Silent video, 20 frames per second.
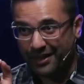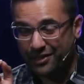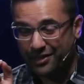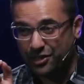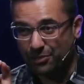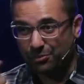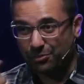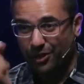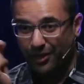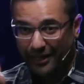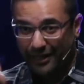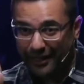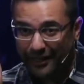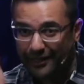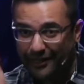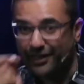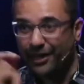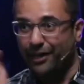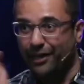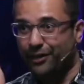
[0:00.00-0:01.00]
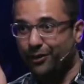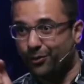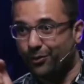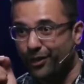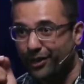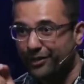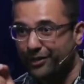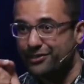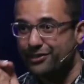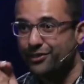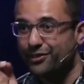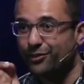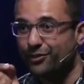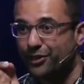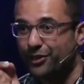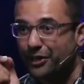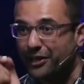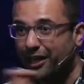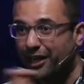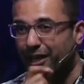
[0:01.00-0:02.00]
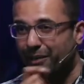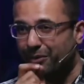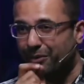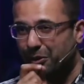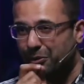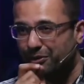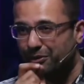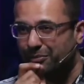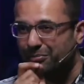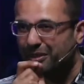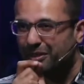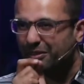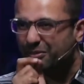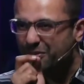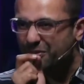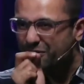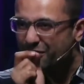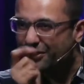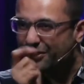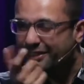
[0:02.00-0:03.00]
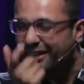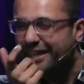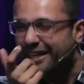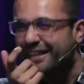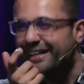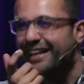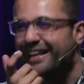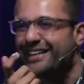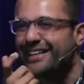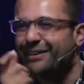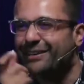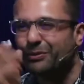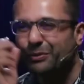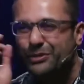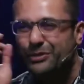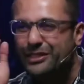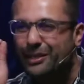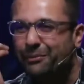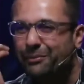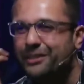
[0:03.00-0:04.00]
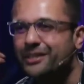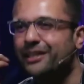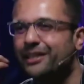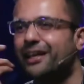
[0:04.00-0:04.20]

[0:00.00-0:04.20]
कि जब तक हिट ना करो ना किसी को डंडा ना मारो तब तक वो चलते ही नहीं है उनको समझ